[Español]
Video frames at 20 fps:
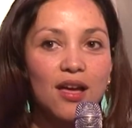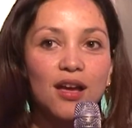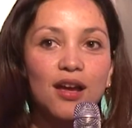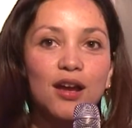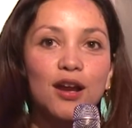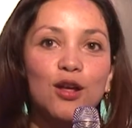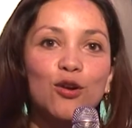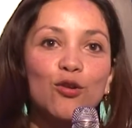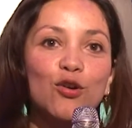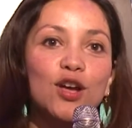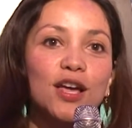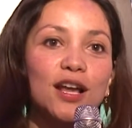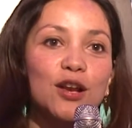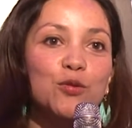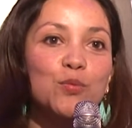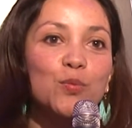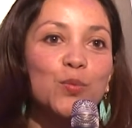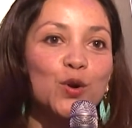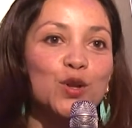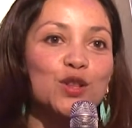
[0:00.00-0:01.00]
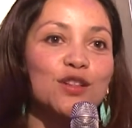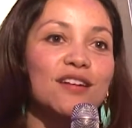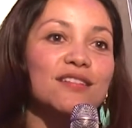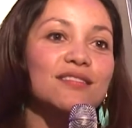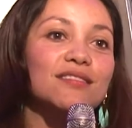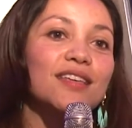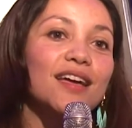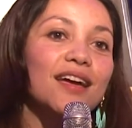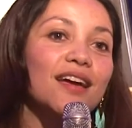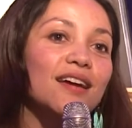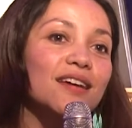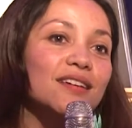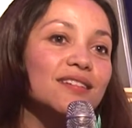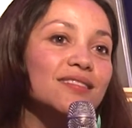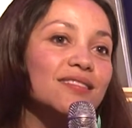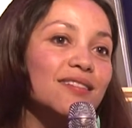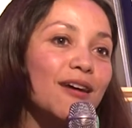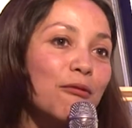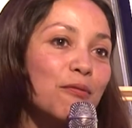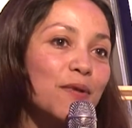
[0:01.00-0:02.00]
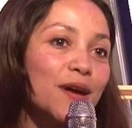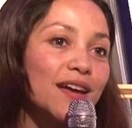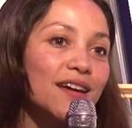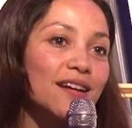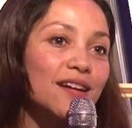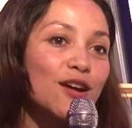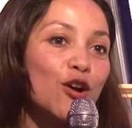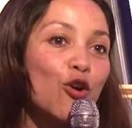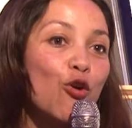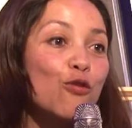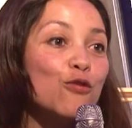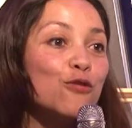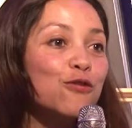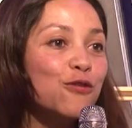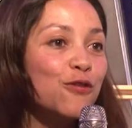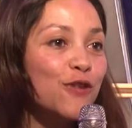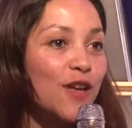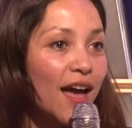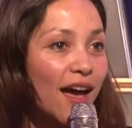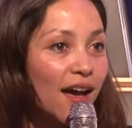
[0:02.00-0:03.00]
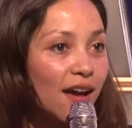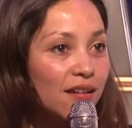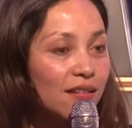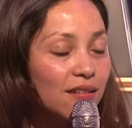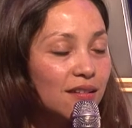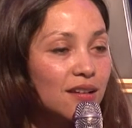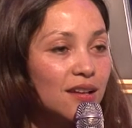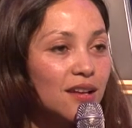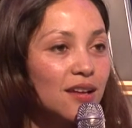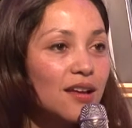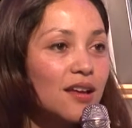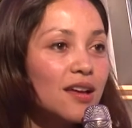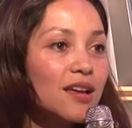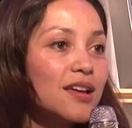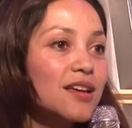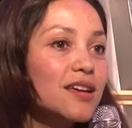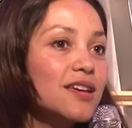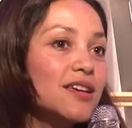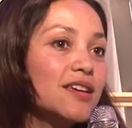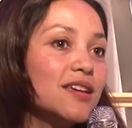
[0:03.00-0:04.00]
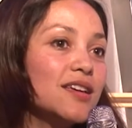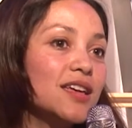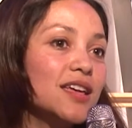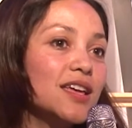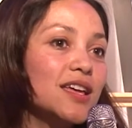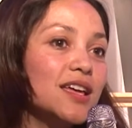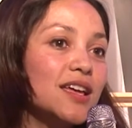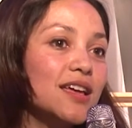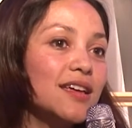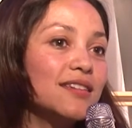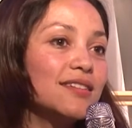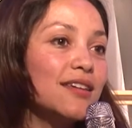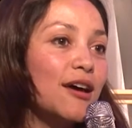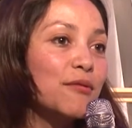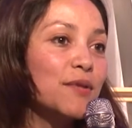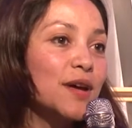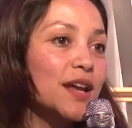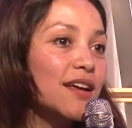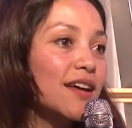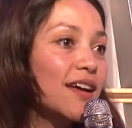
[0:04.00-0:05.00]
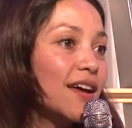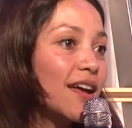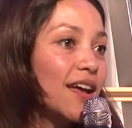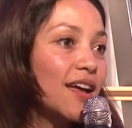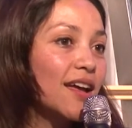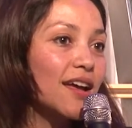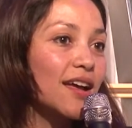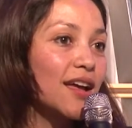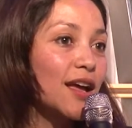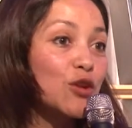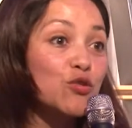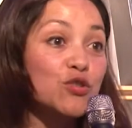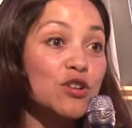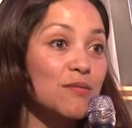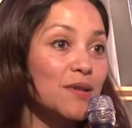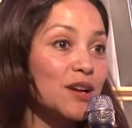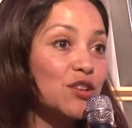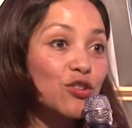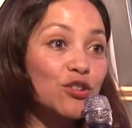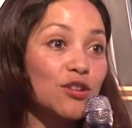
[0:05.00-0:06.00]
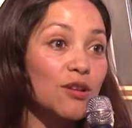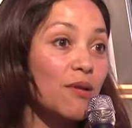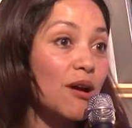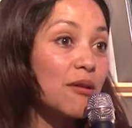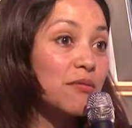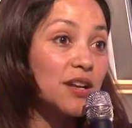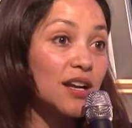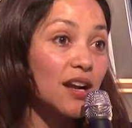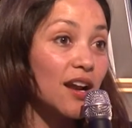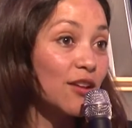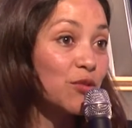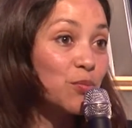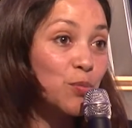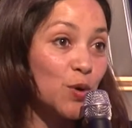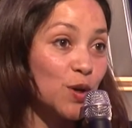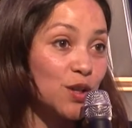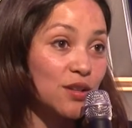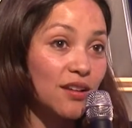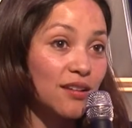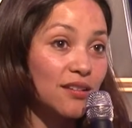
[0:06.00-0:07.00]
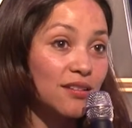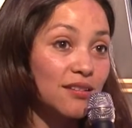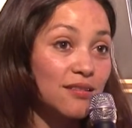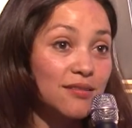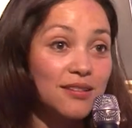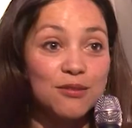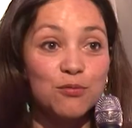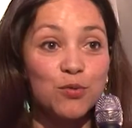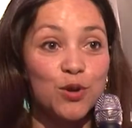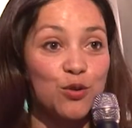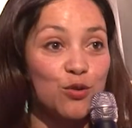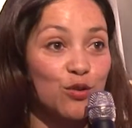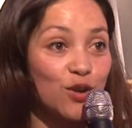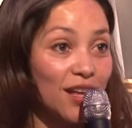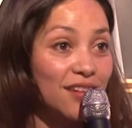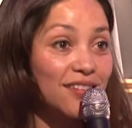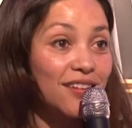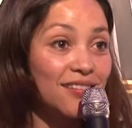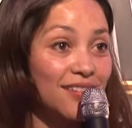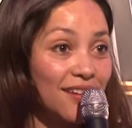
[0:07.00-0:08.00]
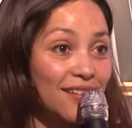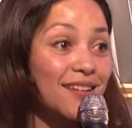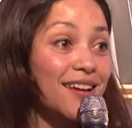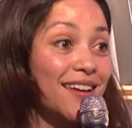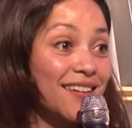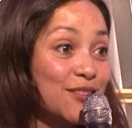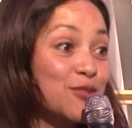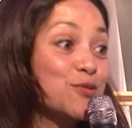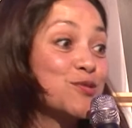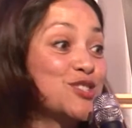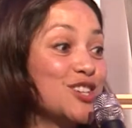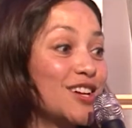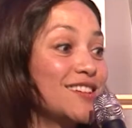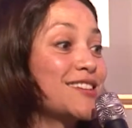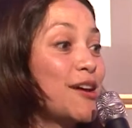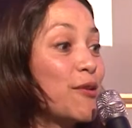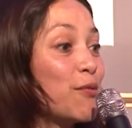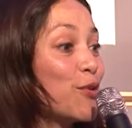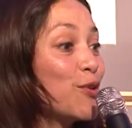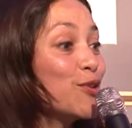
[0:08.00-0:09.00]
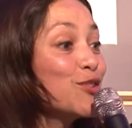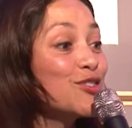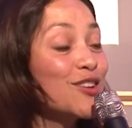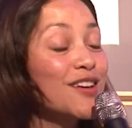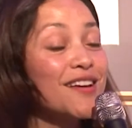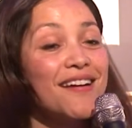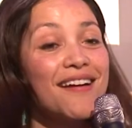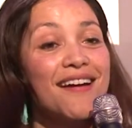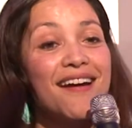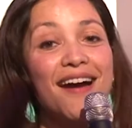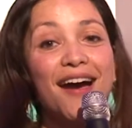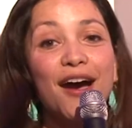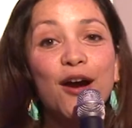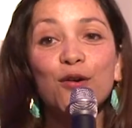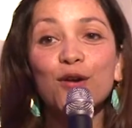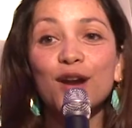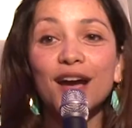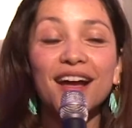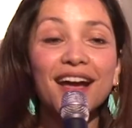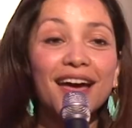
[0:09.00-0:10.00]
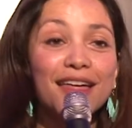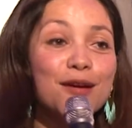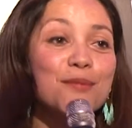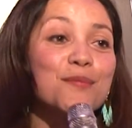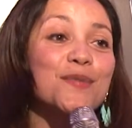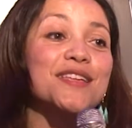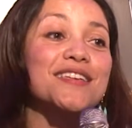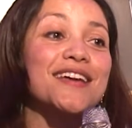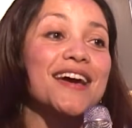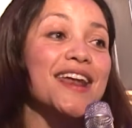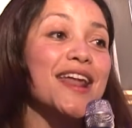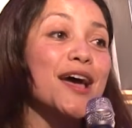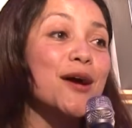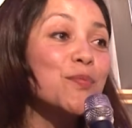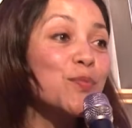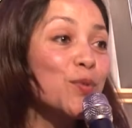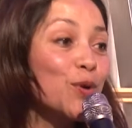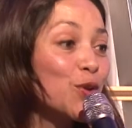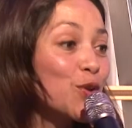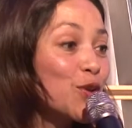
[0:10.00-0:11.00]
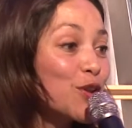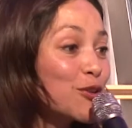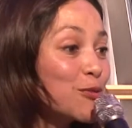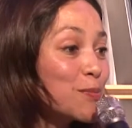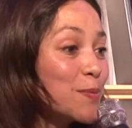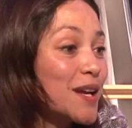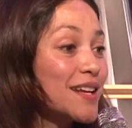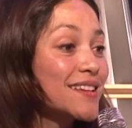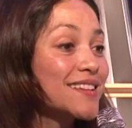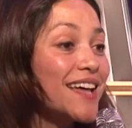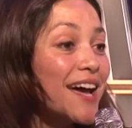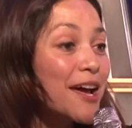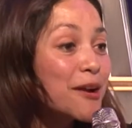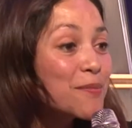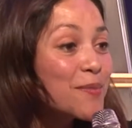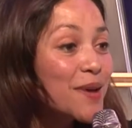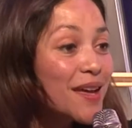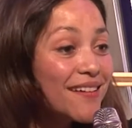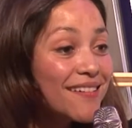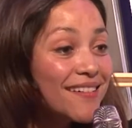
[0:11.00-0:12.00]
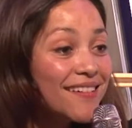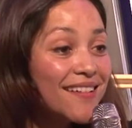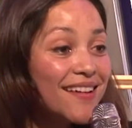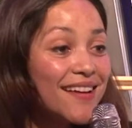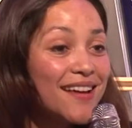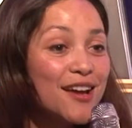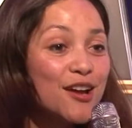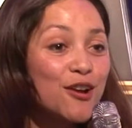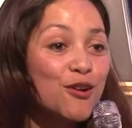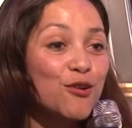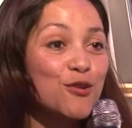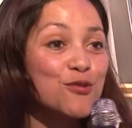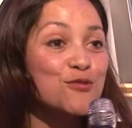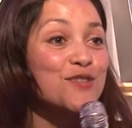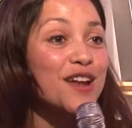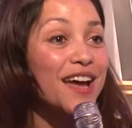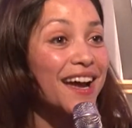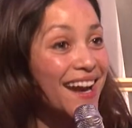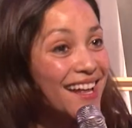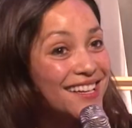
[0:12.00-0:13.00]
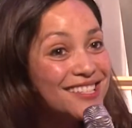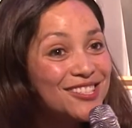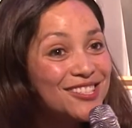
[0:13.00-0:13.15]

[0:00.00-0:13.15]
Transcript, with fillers: Creo que lo importante es saber confiar y, saber que, el universo te va a abrir las puertas. Y bueno, gracias a que escuché esa voz, ahora cada mañana puedo despertarme con una gran